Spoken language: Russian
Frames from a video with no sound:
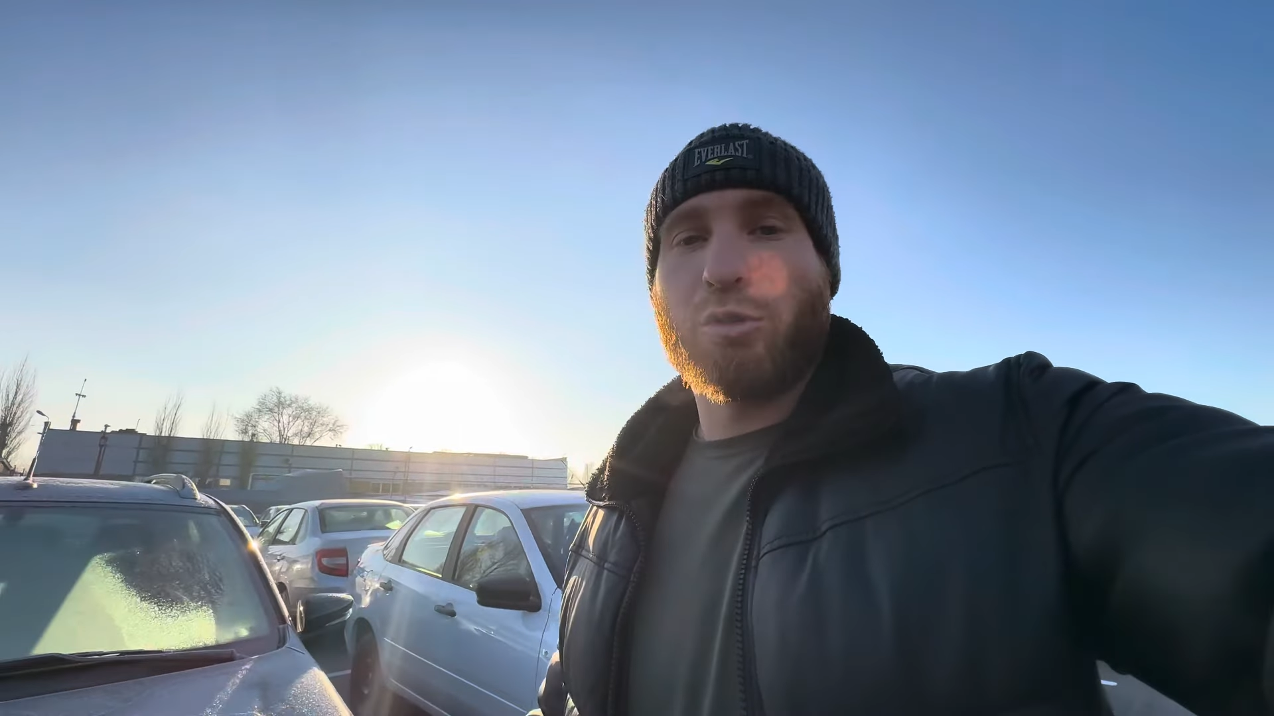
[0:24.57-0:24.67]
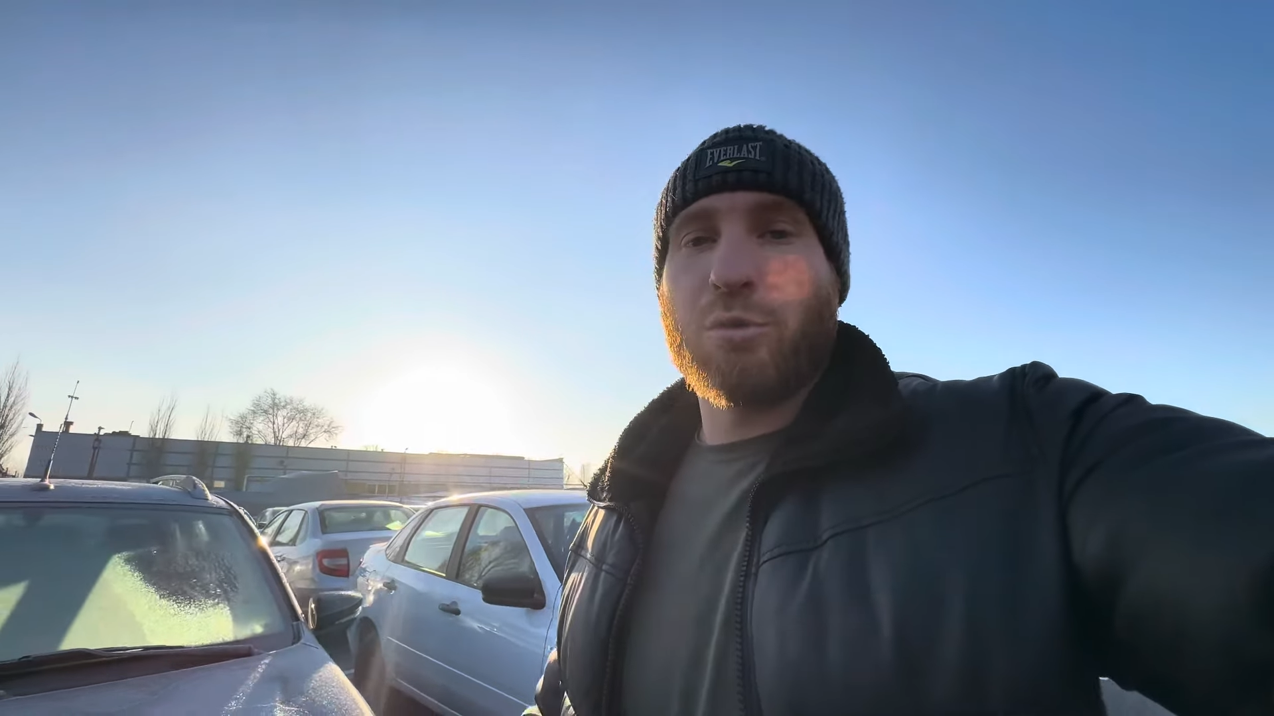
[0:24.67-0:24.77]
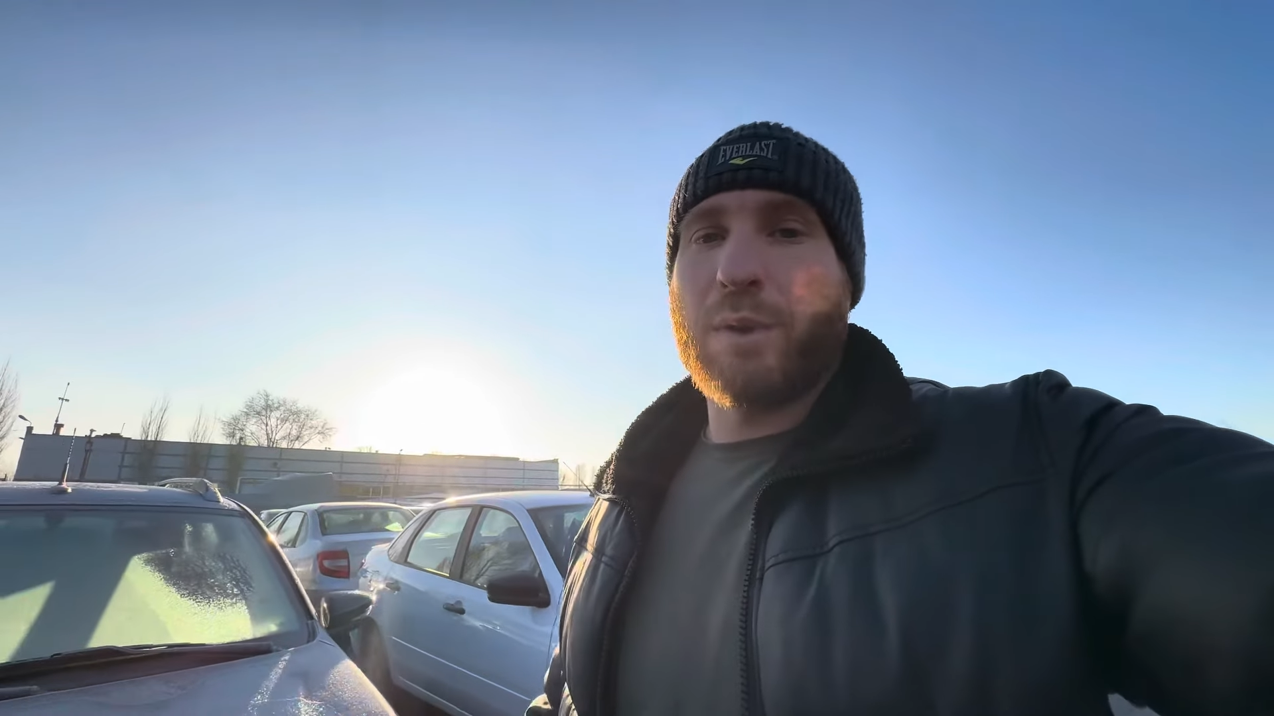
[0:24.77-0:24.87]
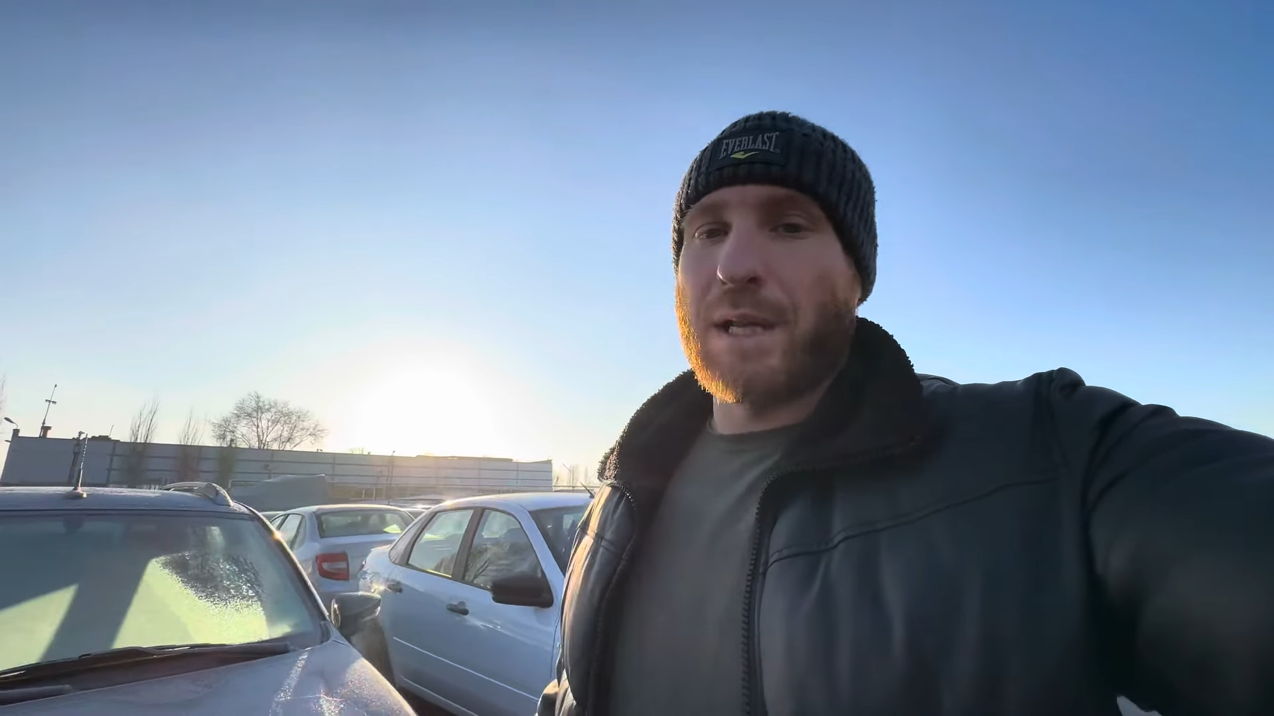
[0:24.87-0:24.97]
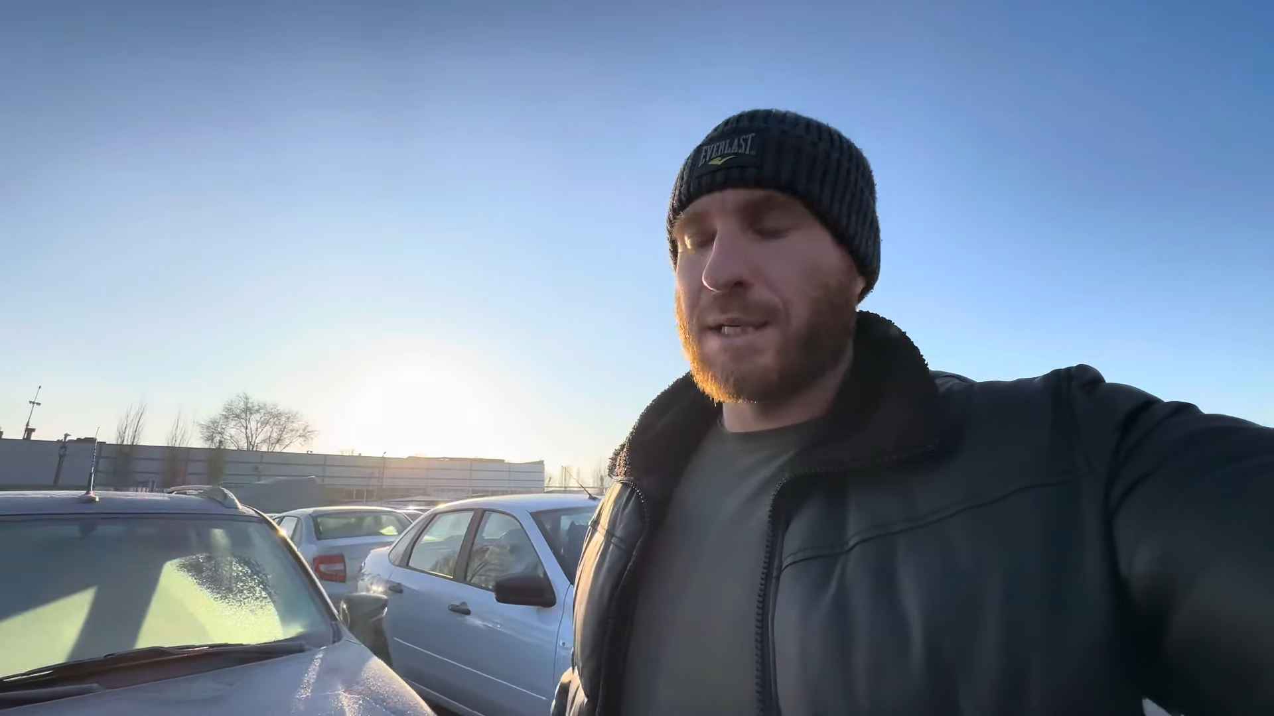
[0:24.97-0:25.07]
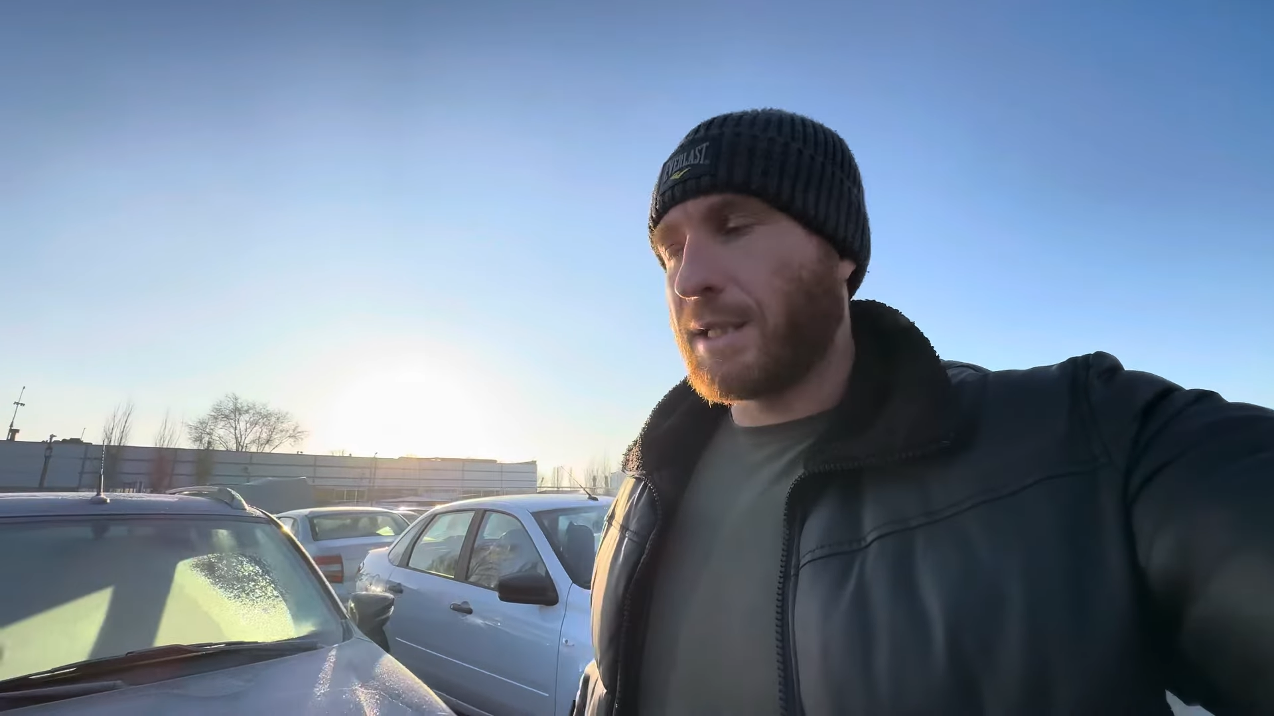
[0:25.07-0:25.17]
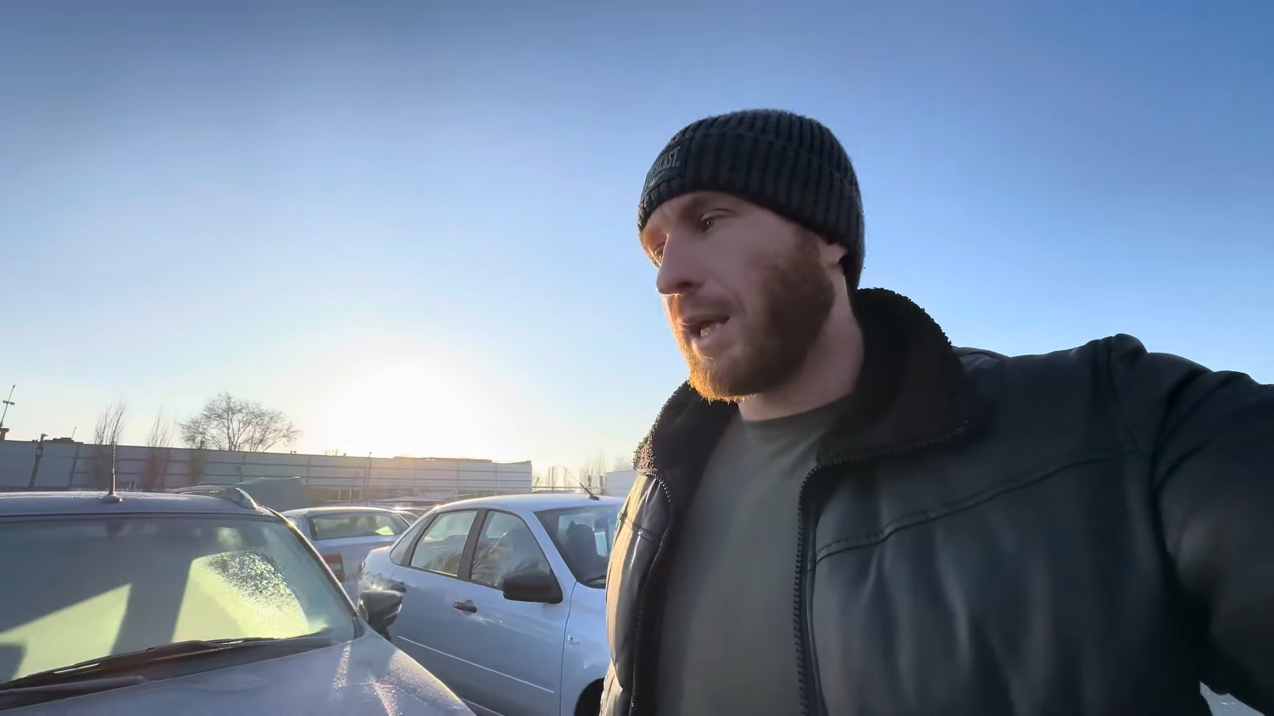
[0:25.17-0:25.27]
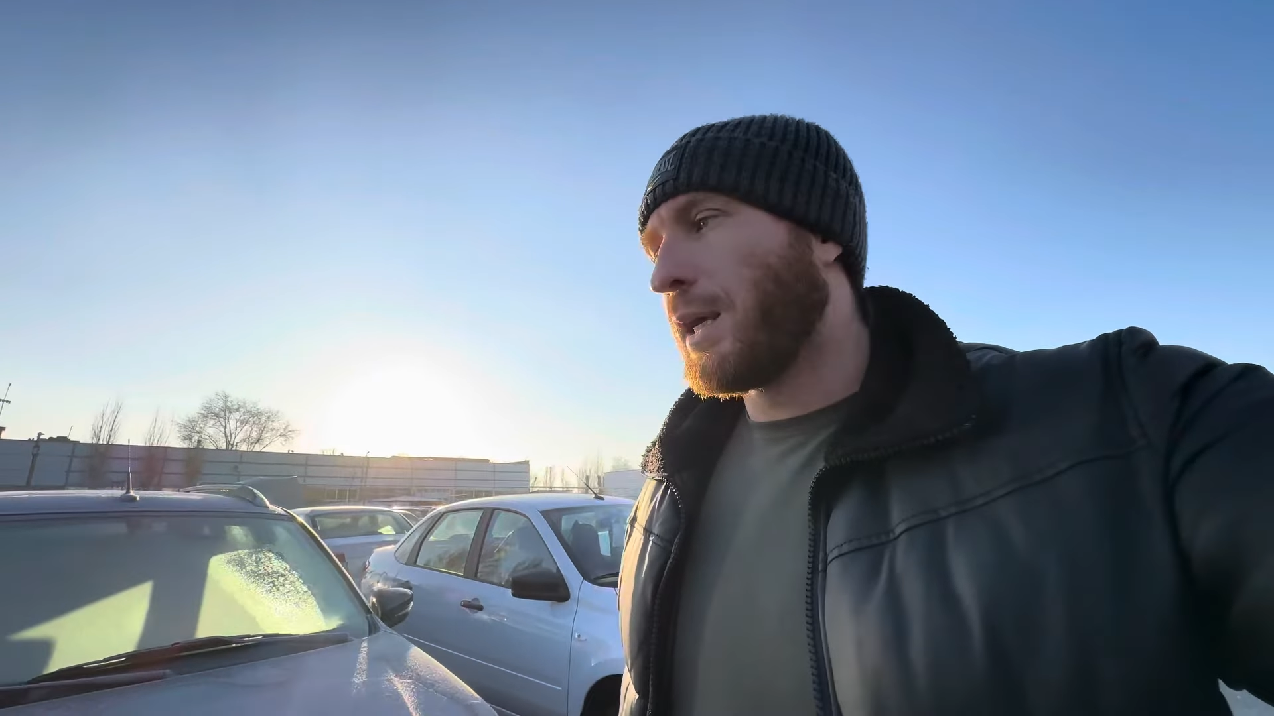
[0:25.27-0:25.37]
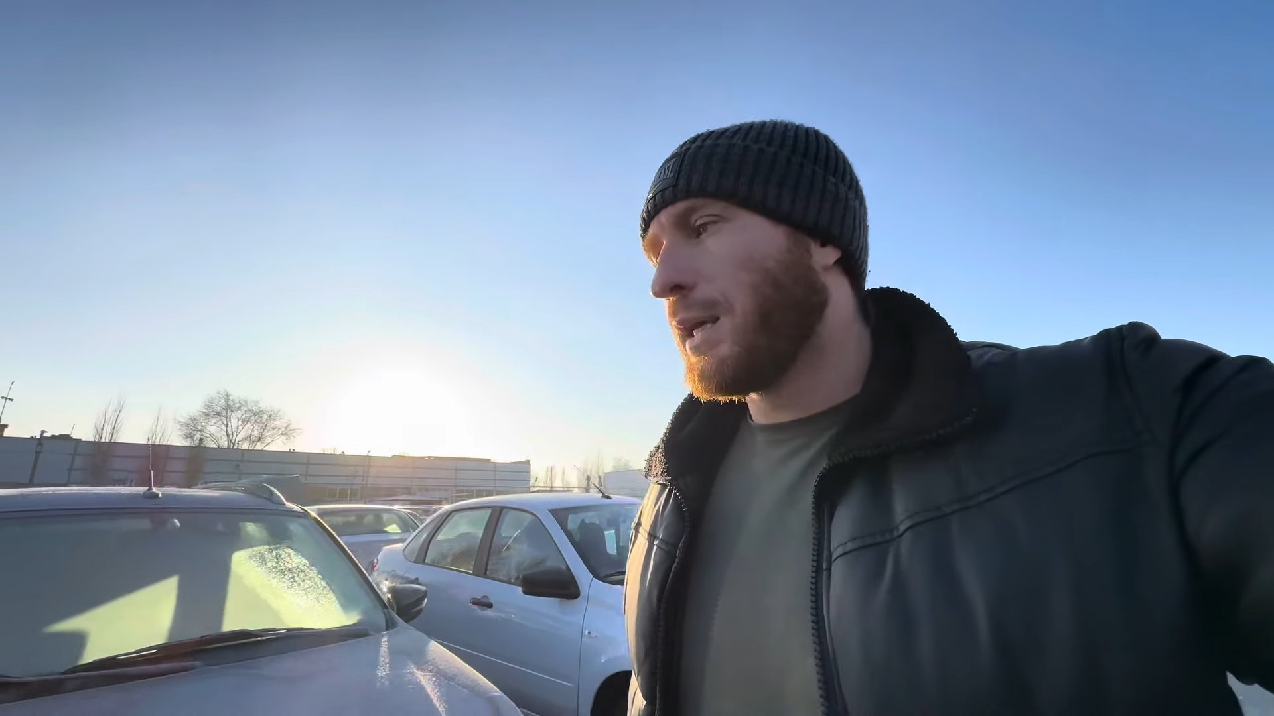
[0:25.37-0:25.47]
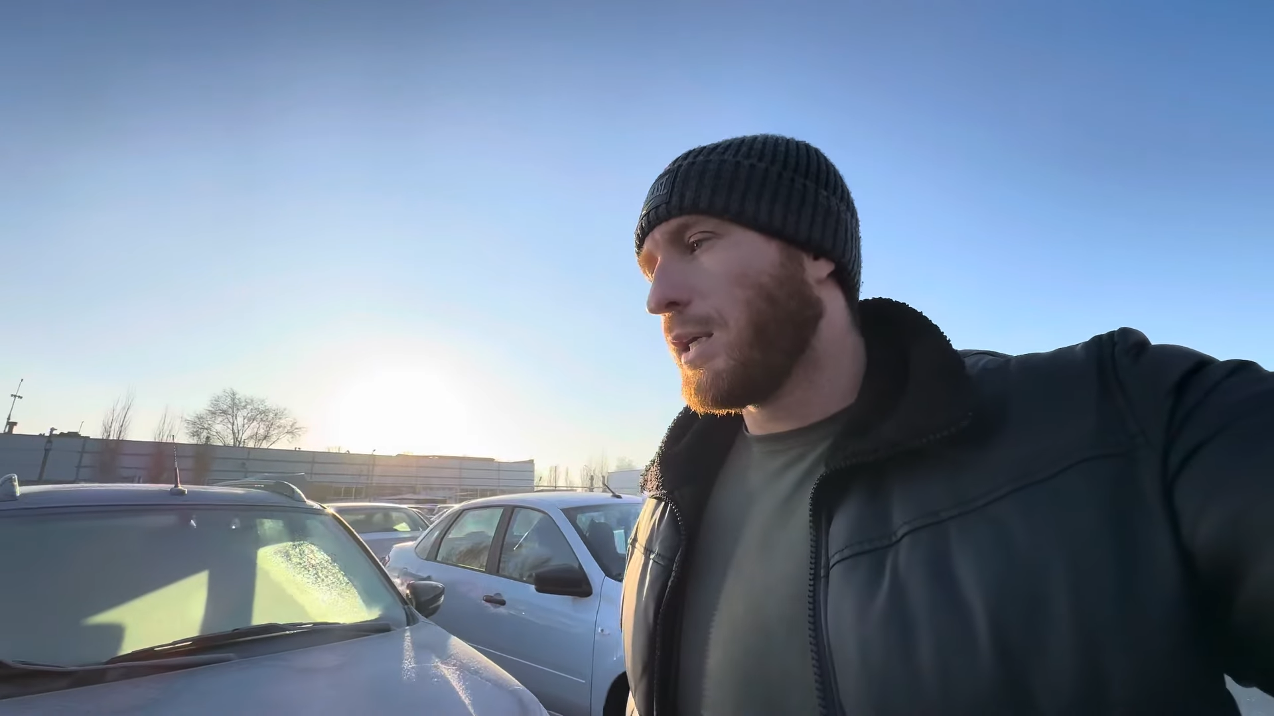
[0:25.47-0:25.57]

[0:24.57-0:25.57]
очень полезная